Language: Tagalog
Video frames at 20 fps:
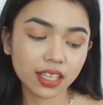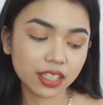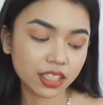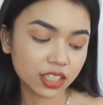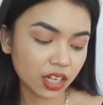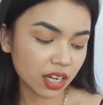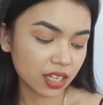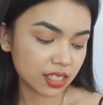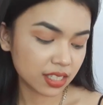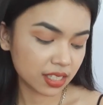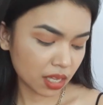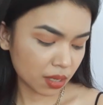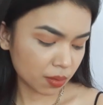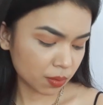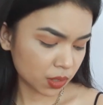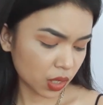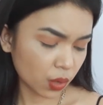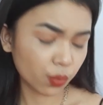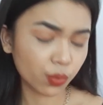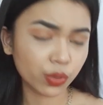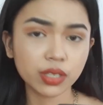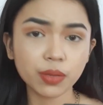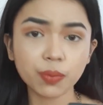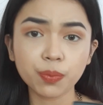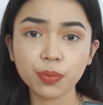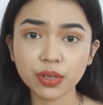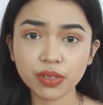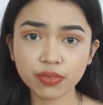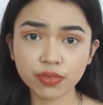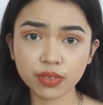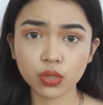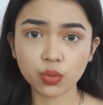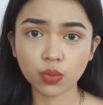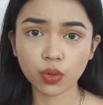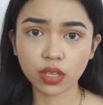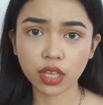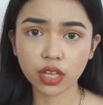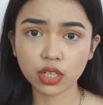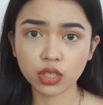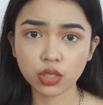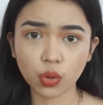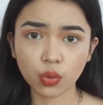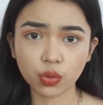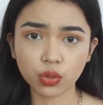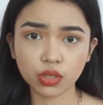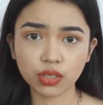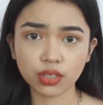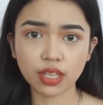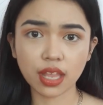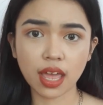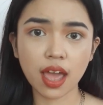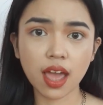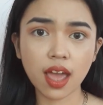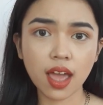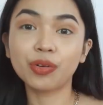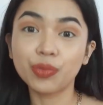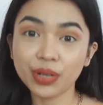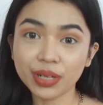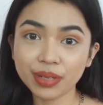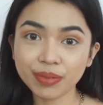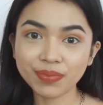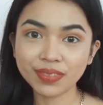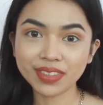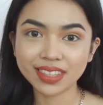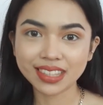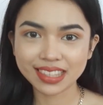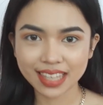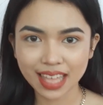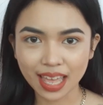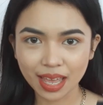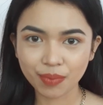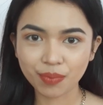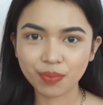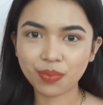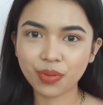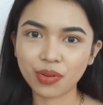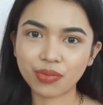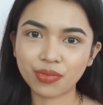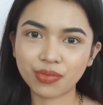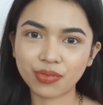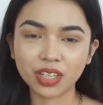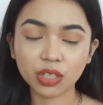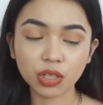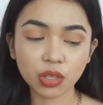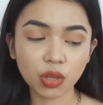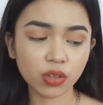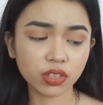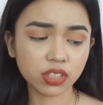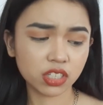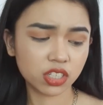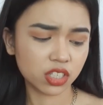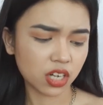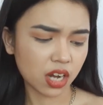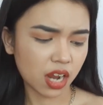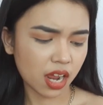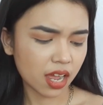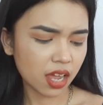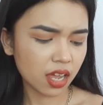At tsaka same siya with the previous one I showed you na rib type of cloth siya.